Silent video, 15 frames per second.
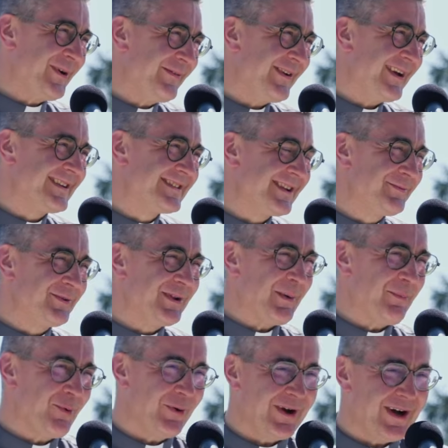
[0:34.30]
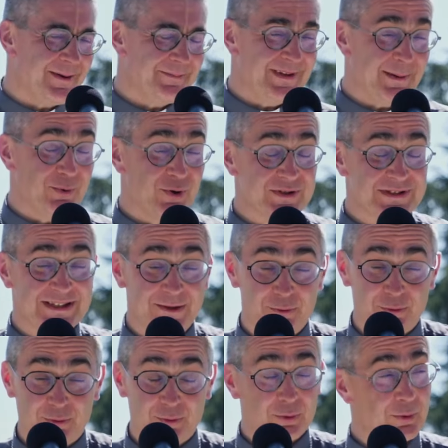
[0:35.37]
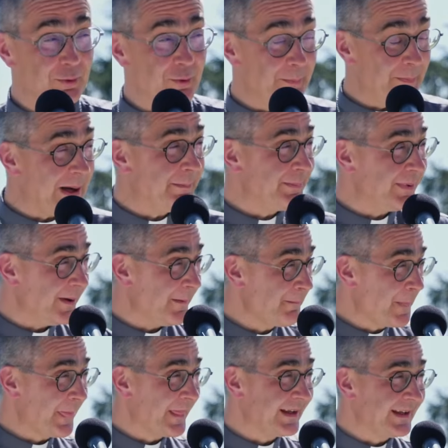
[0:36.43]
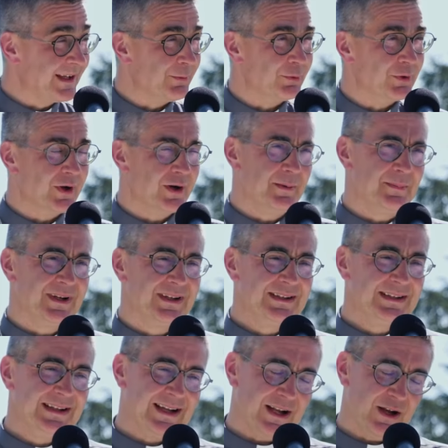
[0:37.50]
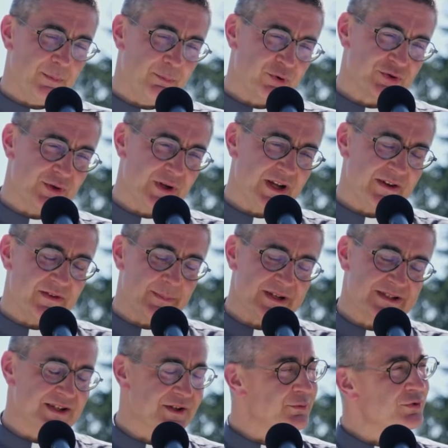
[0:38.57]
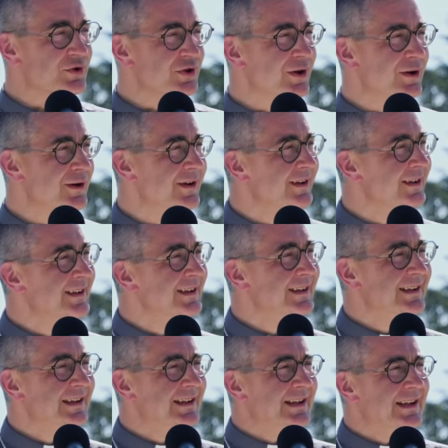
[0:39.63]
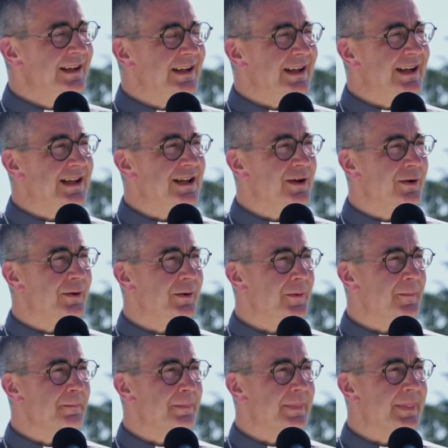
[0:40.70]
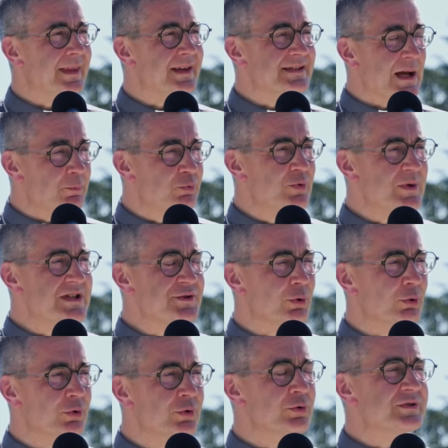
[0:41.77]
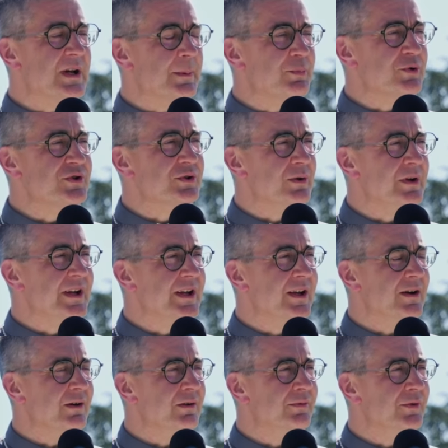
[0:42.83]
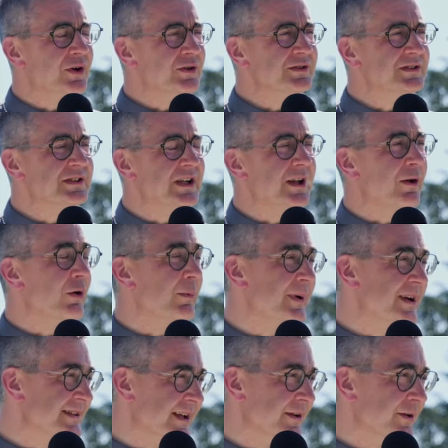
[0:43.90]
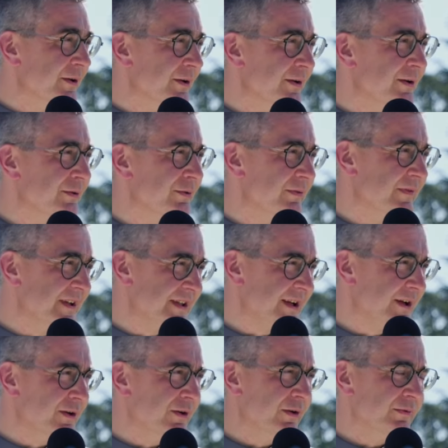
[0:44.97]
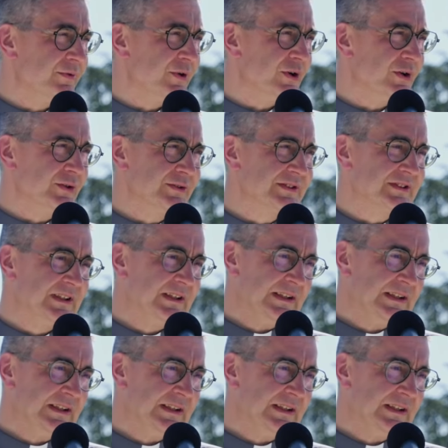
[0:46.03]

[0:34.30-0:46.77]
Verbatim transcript: évêque C'est tout un programme. D'abord, c'est le, pape hein, qui nous nomme. Alors pour cela, il ne fait pas ça tout seul. Il euh, s'appuie sur le nonce apostolique en France, c'est-à-dire l'ambassadeur du Vatican en France,